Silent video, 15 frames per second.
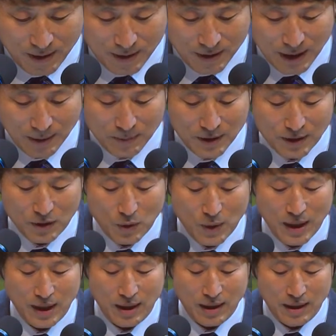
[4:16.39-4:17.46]
남들은
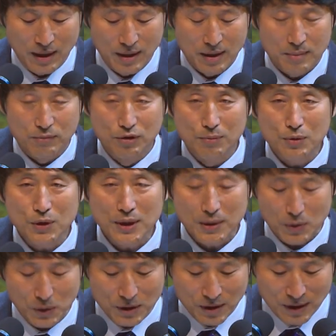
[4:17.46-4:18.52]
왜 무모한
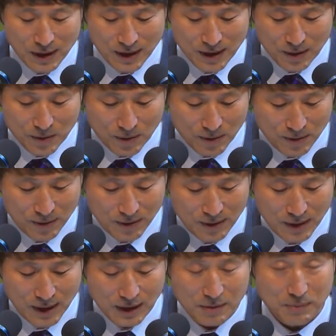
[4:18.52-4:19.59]
도전을 하냐고
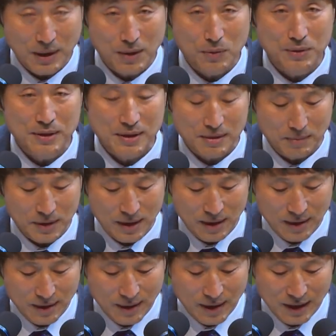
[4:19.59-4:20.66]
하고 있습니다.
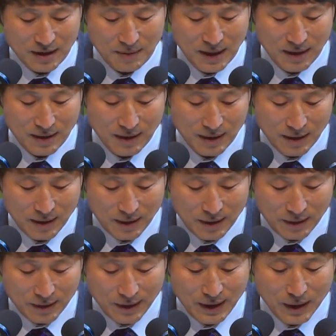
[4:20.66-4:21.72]
하지만
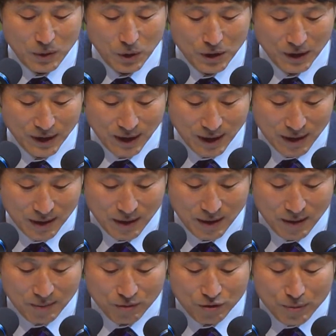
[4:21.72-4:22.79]
이 도전이
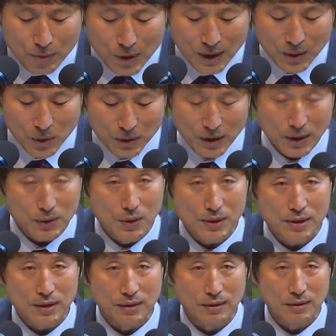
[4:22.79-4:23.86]
무모한 도전이
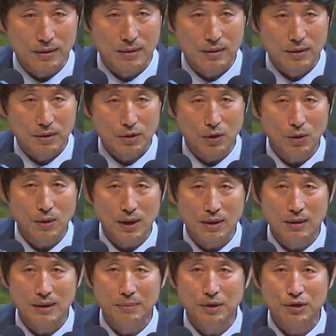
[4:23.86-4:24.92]
될지는
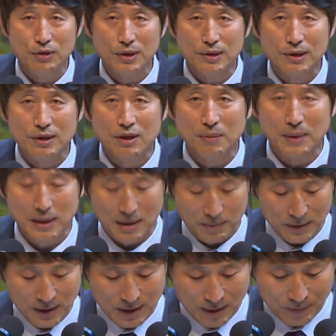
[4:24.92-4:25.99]
결과를 이번 주에 지켜봐야
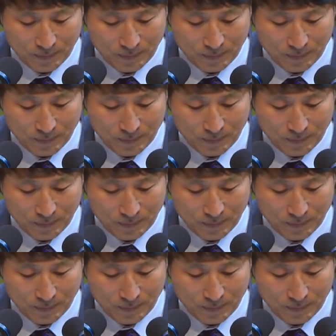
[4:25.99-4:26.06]
합니다.